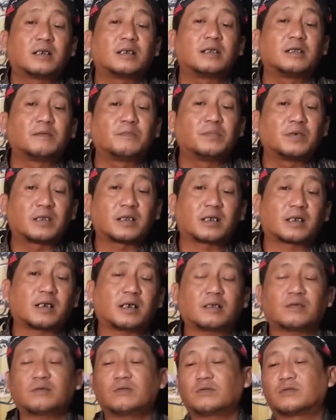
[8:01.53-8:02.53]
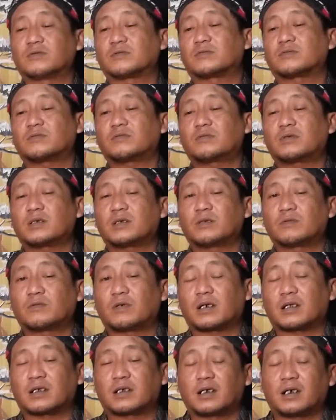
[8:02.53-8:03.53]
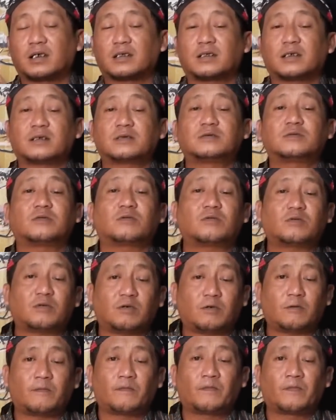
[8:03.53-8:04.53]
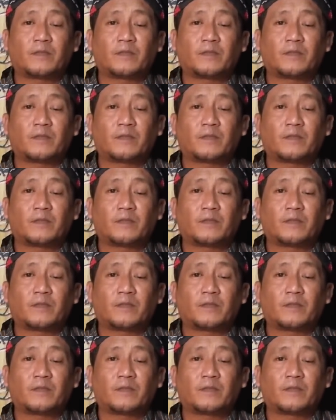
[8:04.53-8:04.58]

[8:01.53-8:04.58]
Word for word: diberikan untuk keluarganya Joko.